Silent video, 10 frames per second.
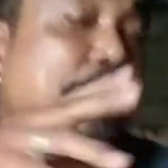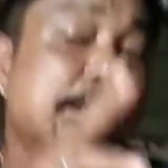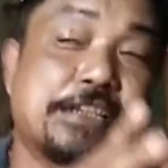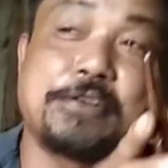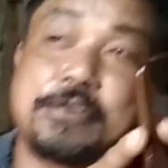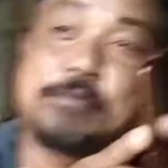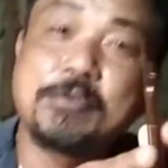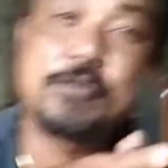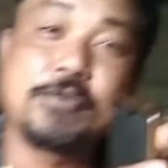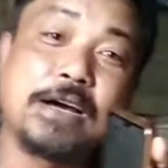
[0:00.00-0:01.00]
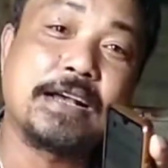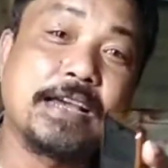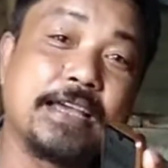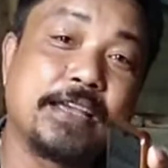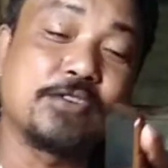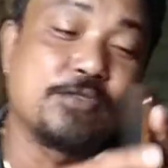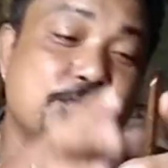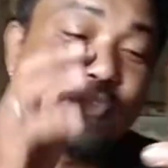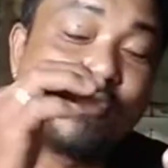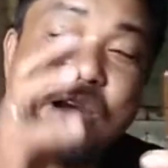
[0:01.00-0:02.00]
na lang siguro mo kuha kay kung
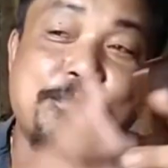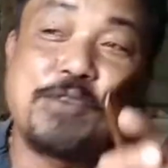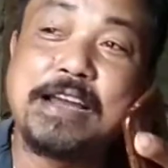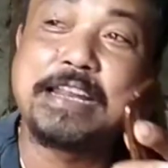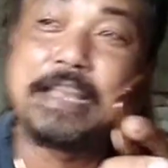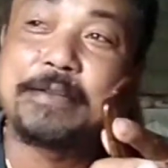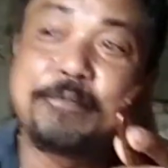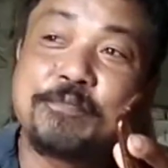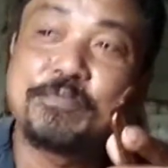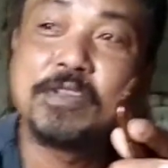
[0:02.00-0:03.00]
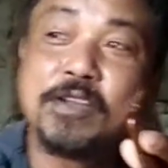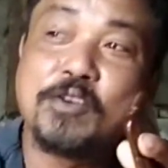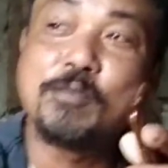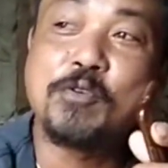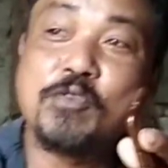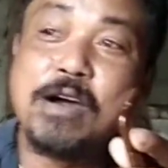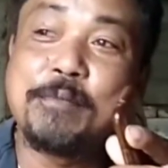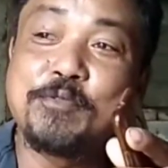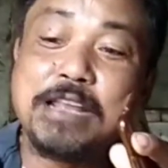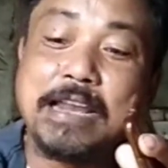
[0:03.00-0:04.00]
mukuha mo ani kung mukuha
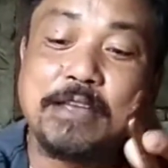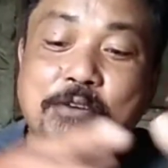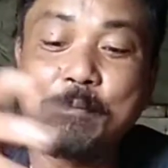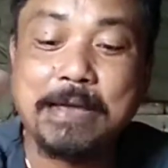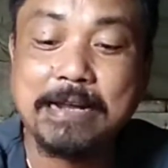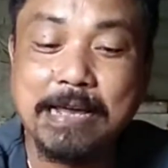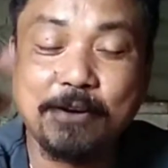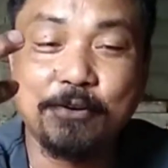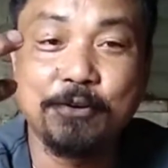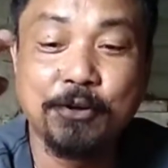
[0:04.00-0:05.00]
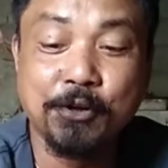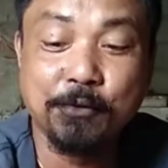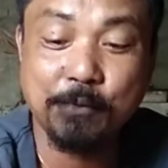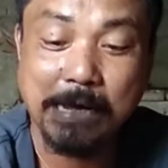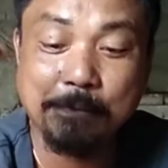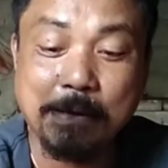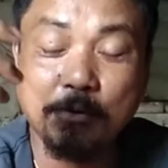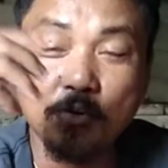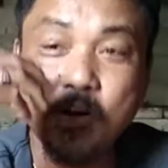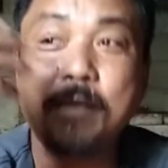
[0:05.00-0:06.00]
mo ni ani wa pay klaro may pa
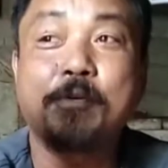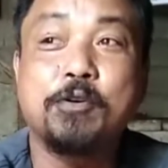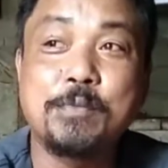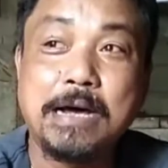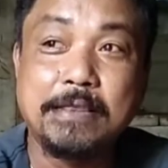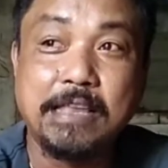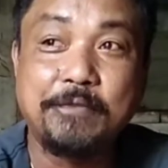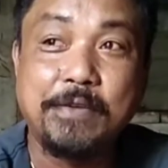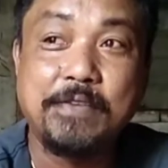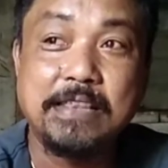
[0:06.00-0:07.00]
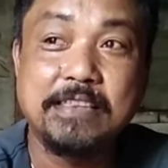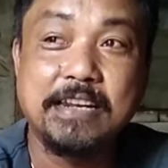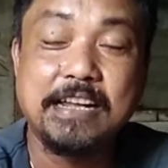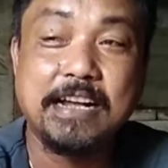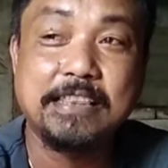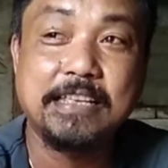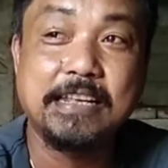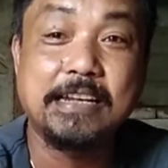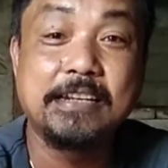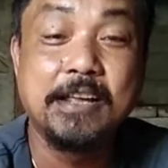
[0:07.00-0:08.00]
mukuha mo mga tag 500 ang
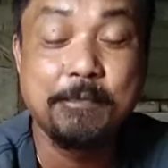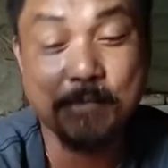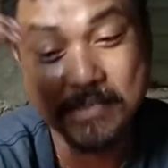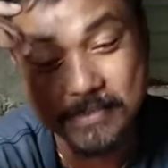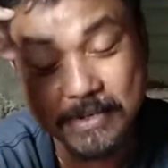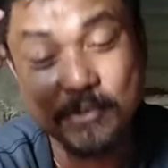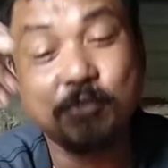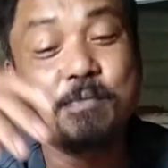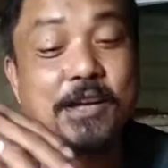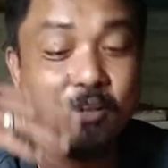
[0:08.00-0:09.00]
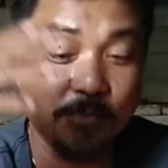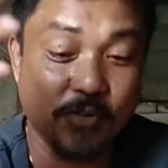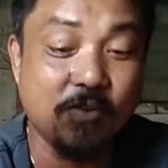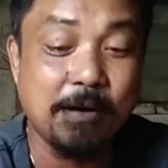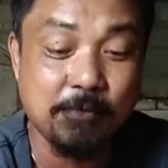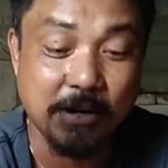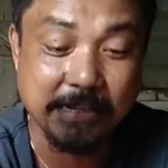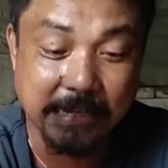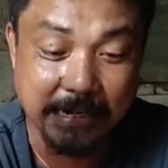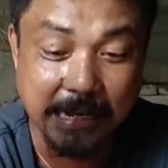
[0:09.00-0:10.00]
kantidad mas nindot pag yun mukuha mo nga
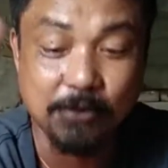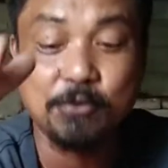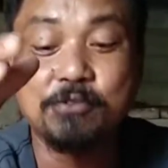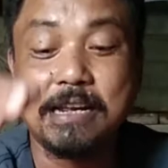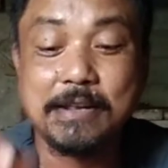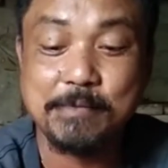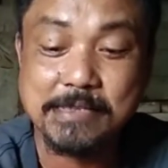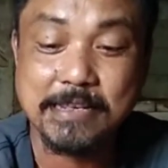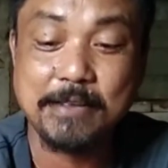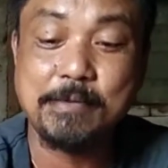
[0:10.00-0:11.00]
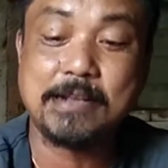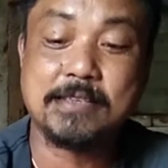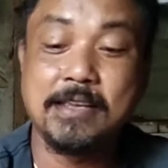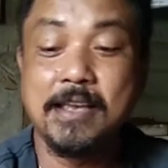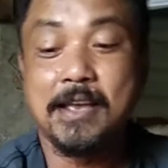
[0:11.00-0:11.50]
sa klaro kung ng mystery box